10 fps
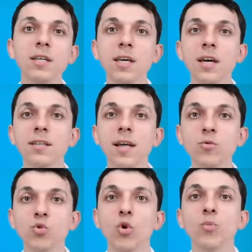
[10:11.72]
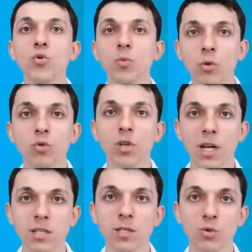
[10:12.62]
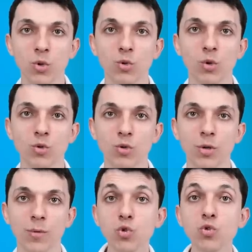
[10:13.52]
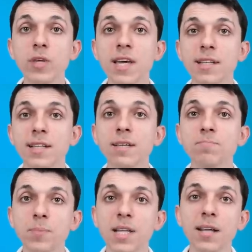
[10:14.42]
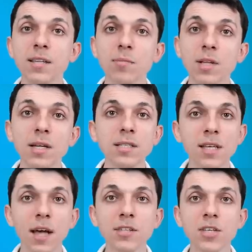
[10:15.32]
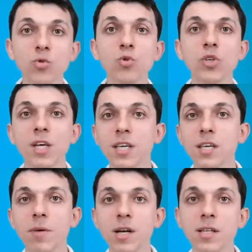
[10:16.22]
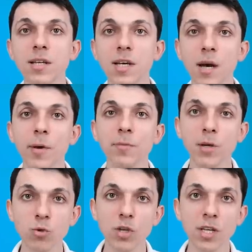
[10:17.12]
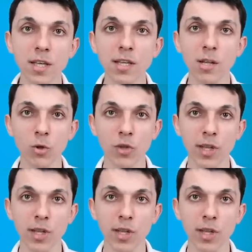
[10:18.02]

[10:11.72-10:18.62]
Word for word: hakikaten çok çok büyük bir tutarsızlık söz konusu. Şunu da ekleyeyim planlamaları sadece Türkiye'deki mağazaları kapatmak üzerine değil o